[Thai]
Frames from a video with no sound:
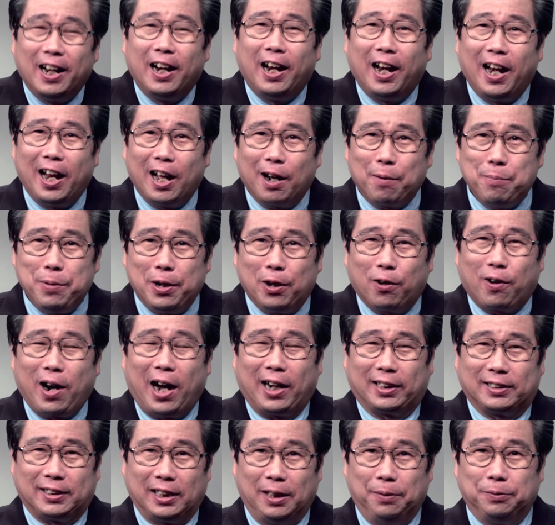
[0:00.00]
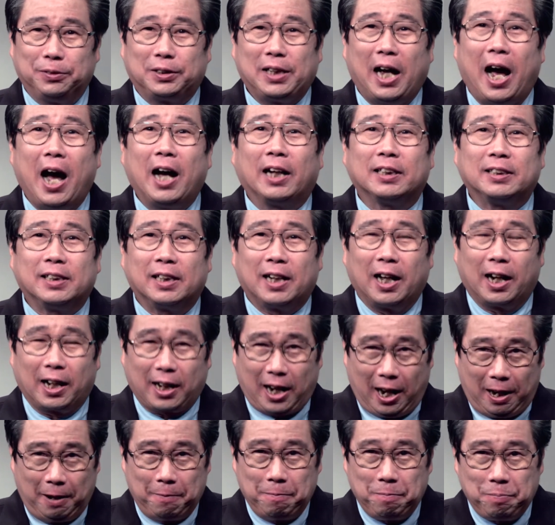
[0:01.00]
แล้วก็มีโอกาสเสริมสร้างซึ่งกันและ
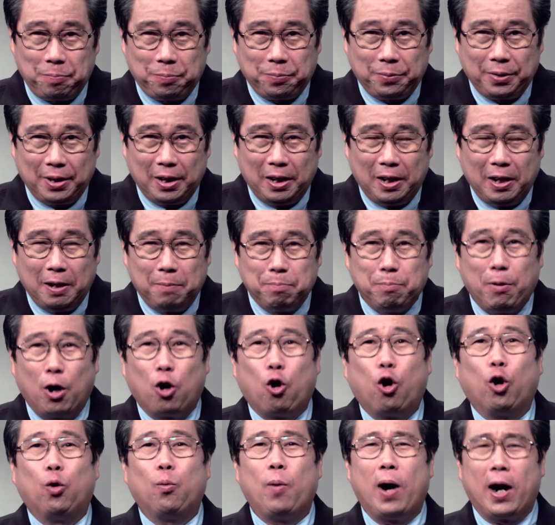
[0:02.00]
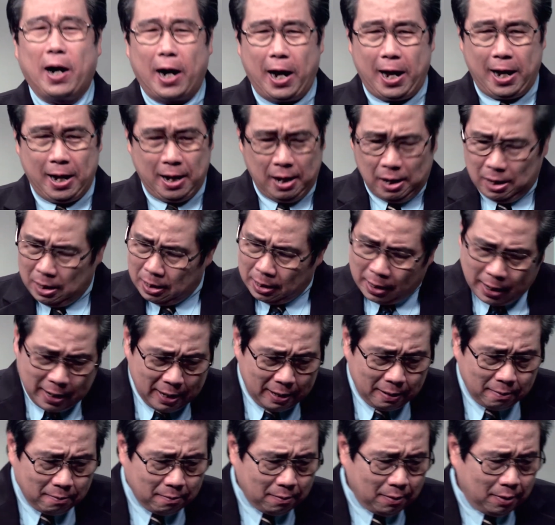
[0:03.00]
กัน บางคนว่าไง เฮ้ย
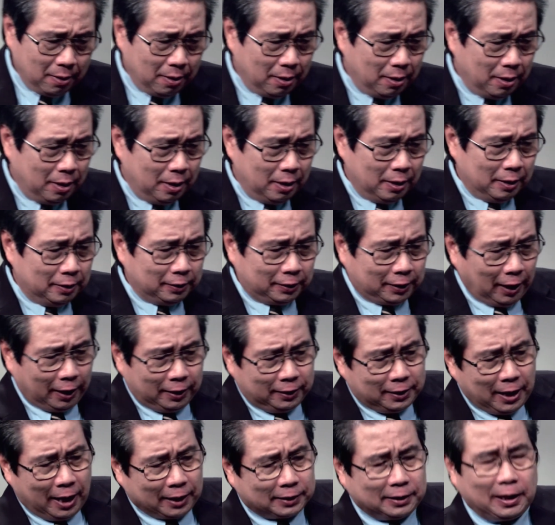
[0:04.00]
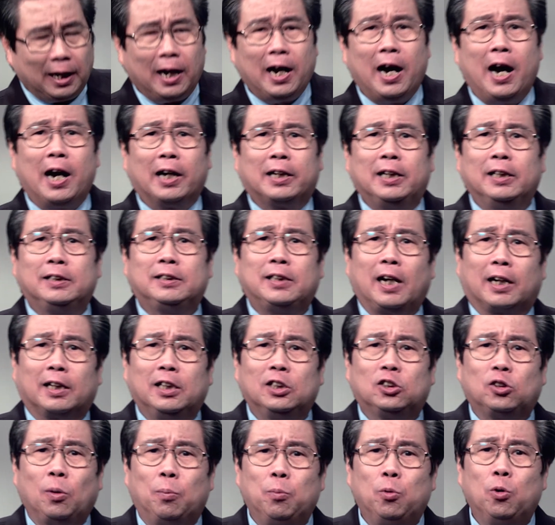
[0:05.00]
ฉันอยากจะหาคิดจักที่
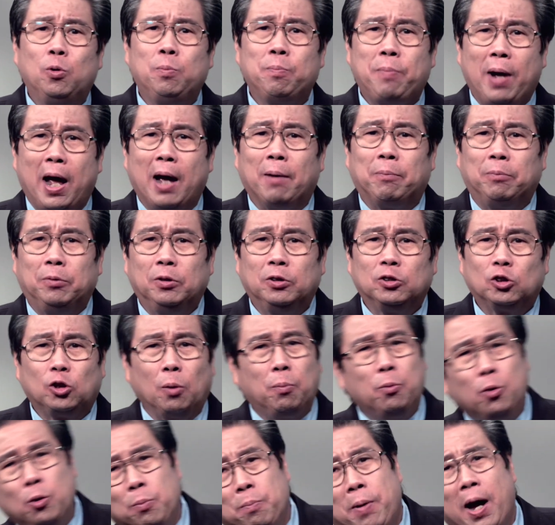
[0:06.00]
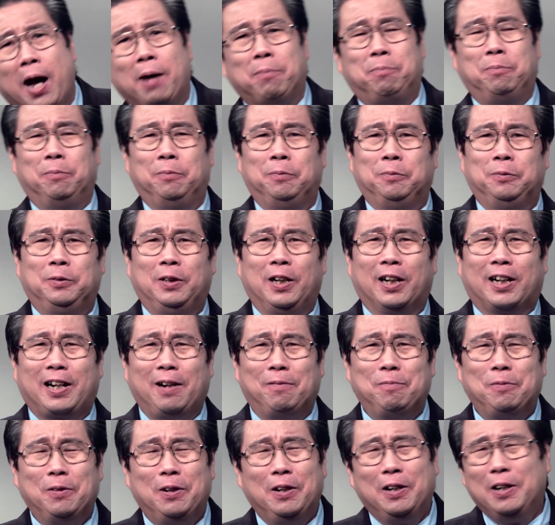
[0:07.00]
สมบูรณ์แบบสมบูรณ์แบบนะครับ
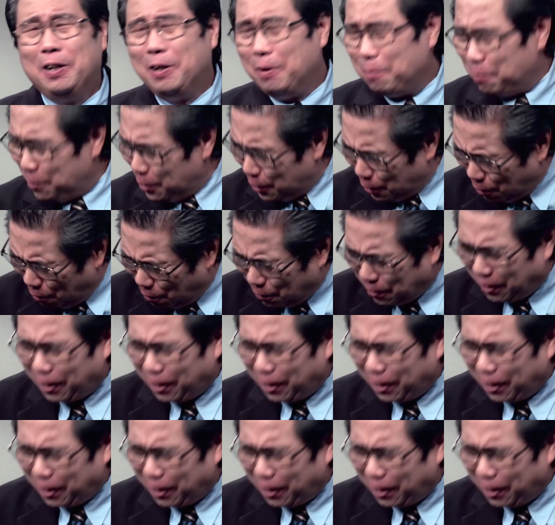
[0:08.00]
พี่น้องค